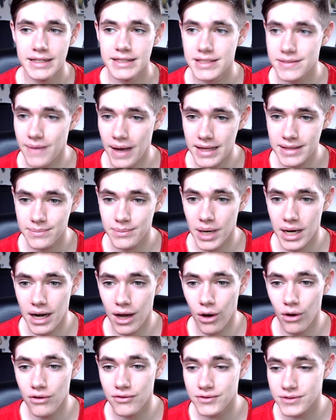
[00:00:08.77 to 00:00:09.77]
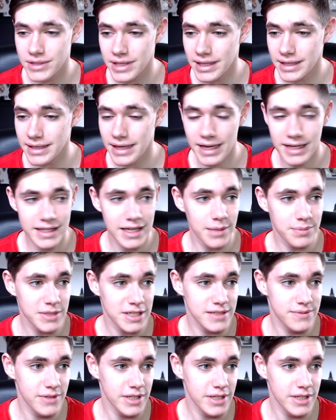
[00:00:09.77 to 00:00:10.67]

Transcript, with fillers: zweiten Mal auf, denn ja, ich habe das